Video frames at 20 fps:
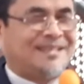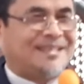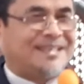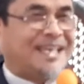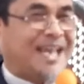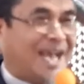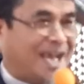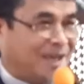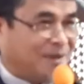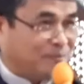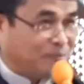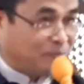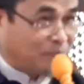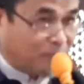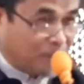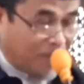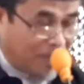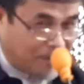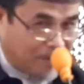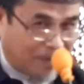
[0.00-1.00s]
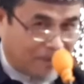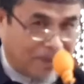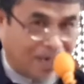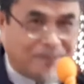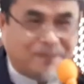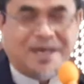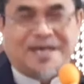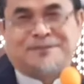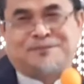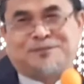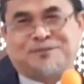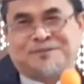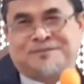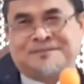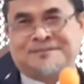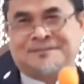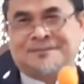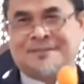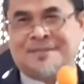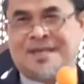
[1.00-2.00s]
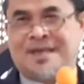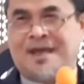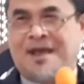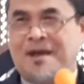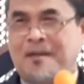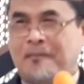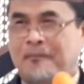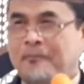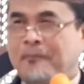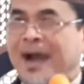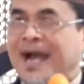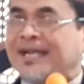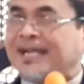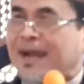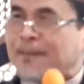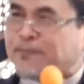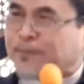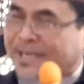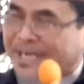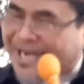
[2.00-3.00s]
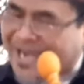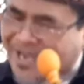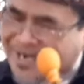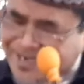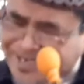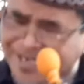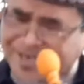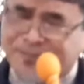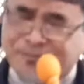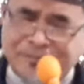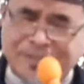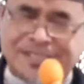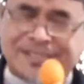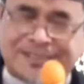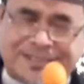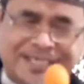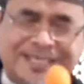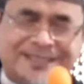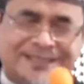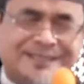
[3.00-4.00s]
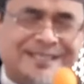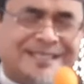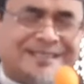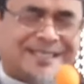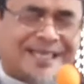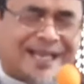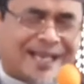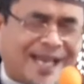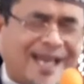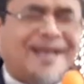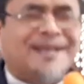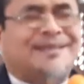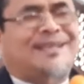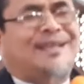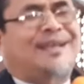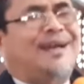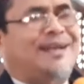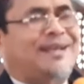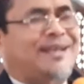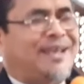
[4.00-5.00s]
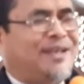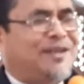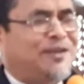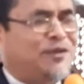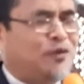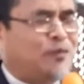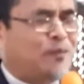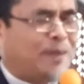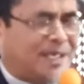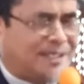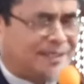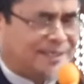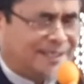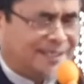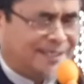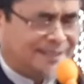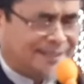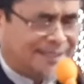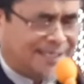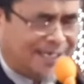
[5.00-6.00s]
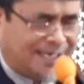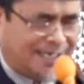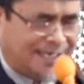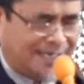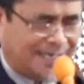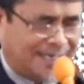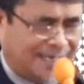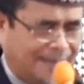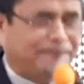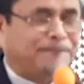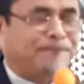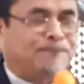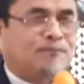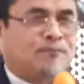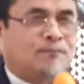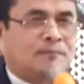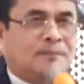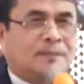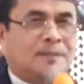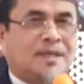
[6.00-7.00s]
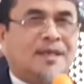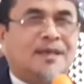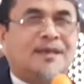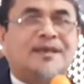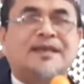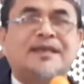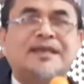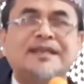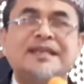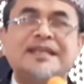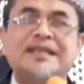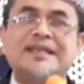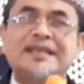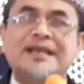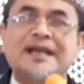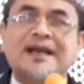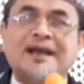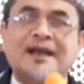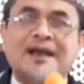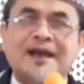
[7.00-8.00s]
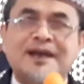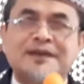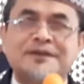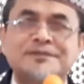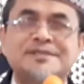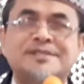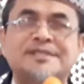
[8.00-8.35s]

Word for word: Nah, Bapak-bapak, maka peranan masjid di tengah-tengah kehidupan kita ini yang harus